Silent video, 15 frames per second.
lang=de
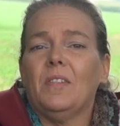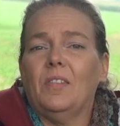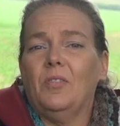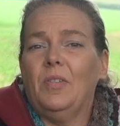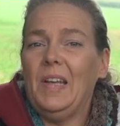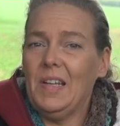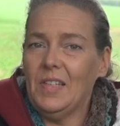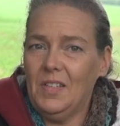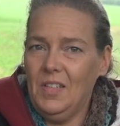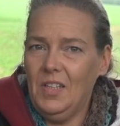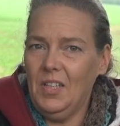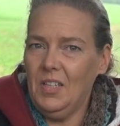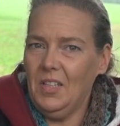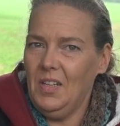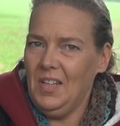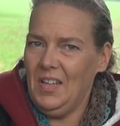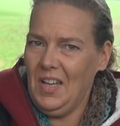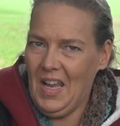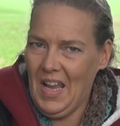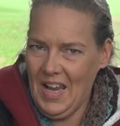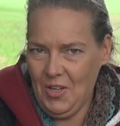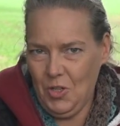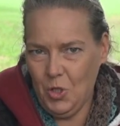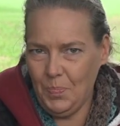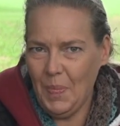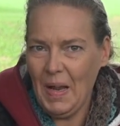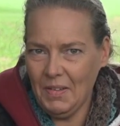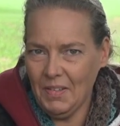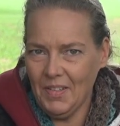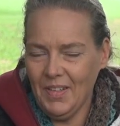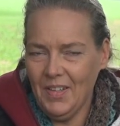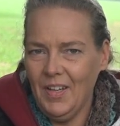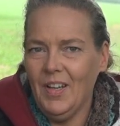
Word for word: Also er ist nicht entspannt.